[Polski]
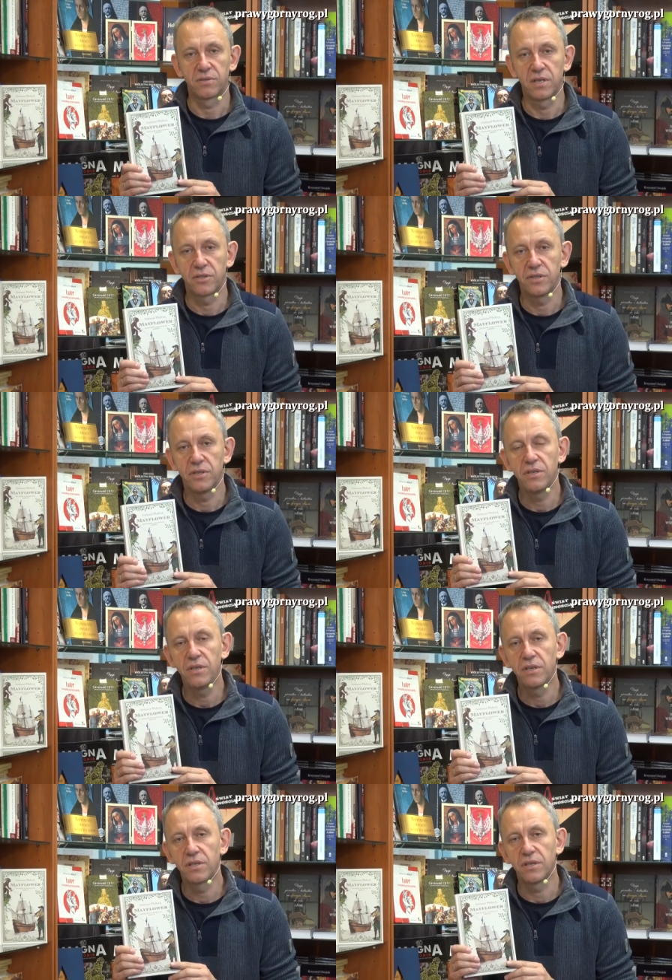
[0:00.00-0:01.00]
to znaczy
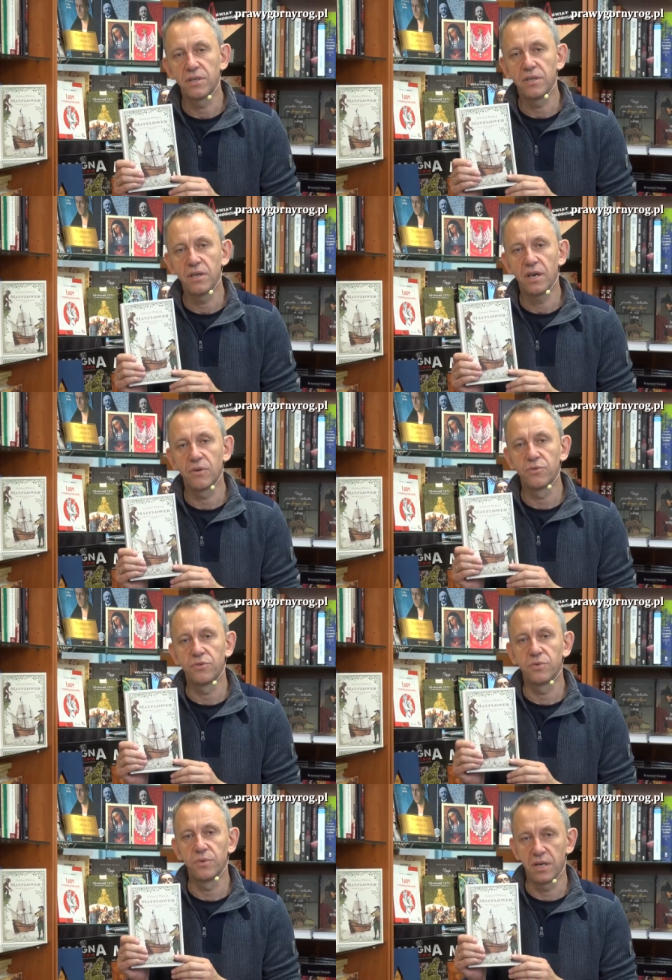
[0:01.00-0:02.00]
nikt nie
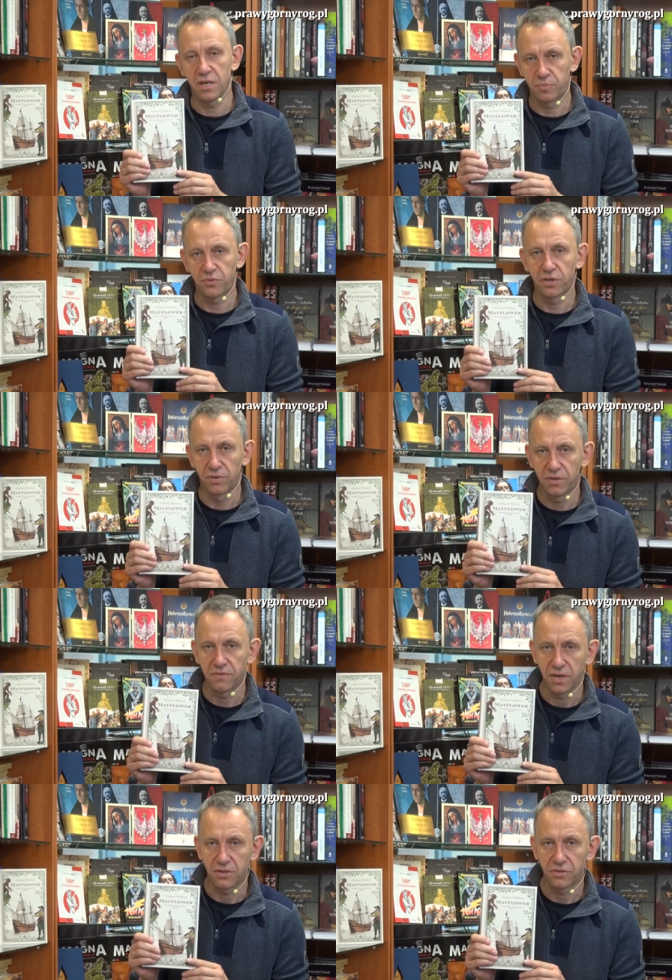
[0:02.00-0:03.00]
usiłuje nas
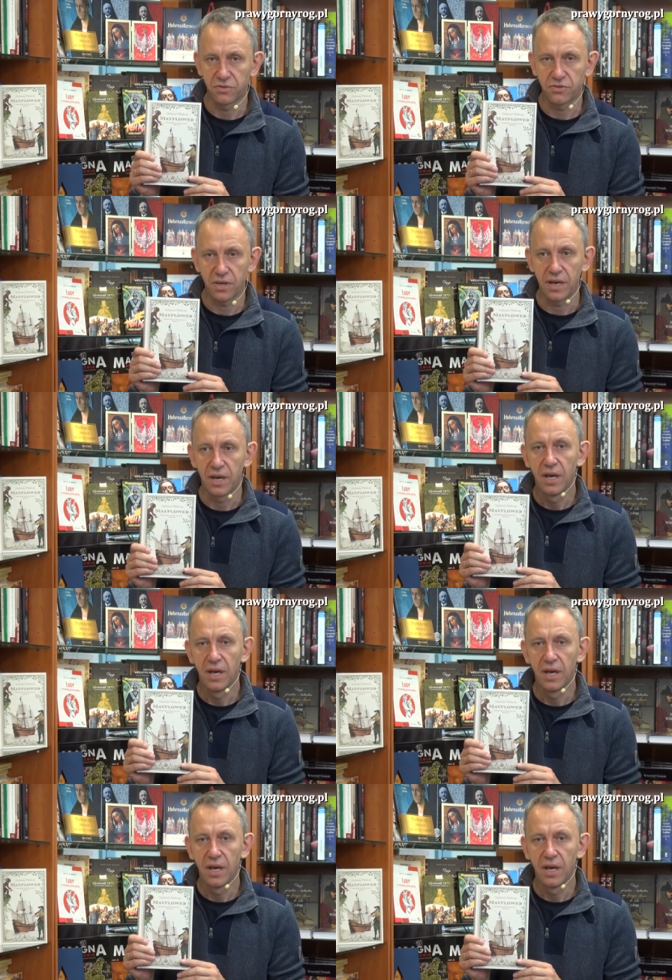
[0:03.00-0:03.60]
przekonywać, że